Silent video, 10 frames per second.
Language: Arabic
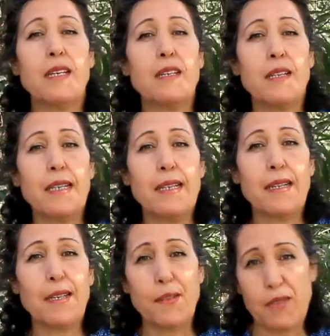ياكلك
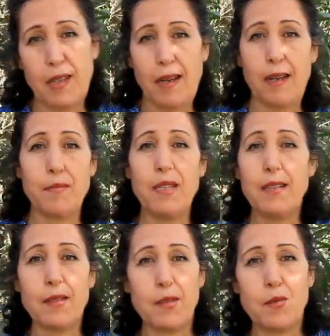الخنفس
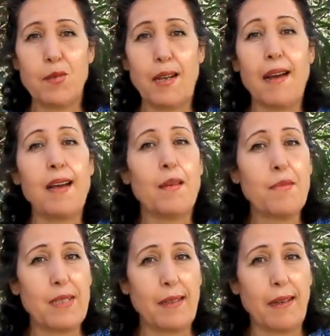الخايبين الدود الخايب
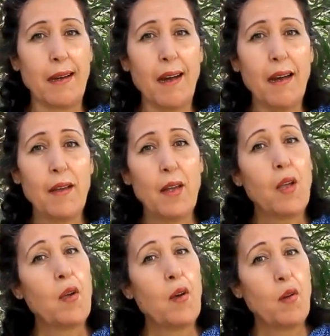اتسيتيرا
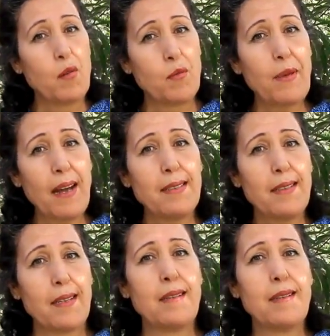وبعد
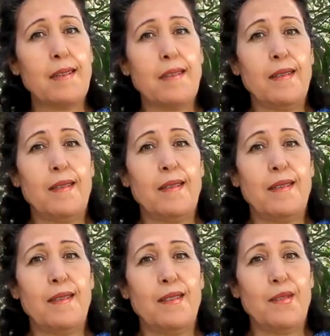اخر
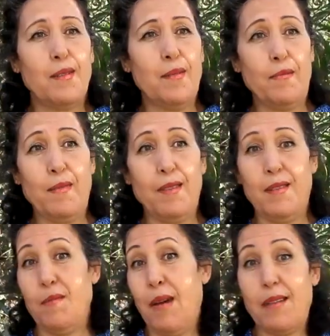آه،
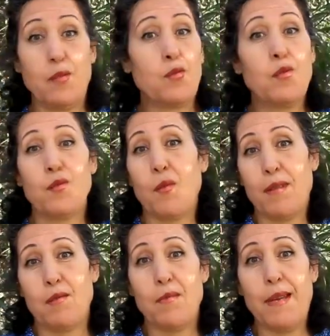بعد 2
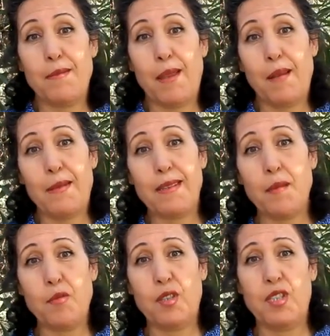3 سمان مثلا
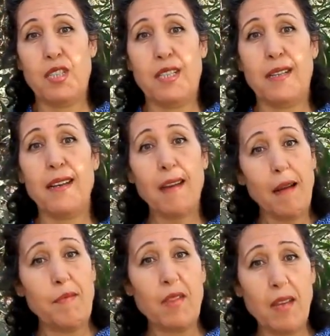نسيبو الدجاج هذاك
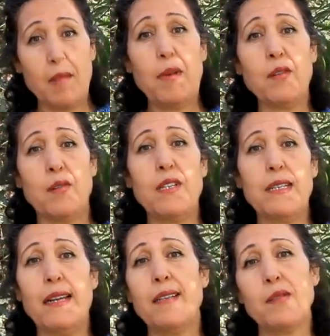ضربه
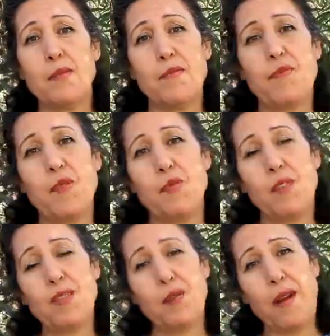غولينات
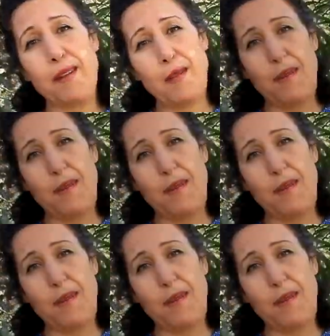ونزرعوا على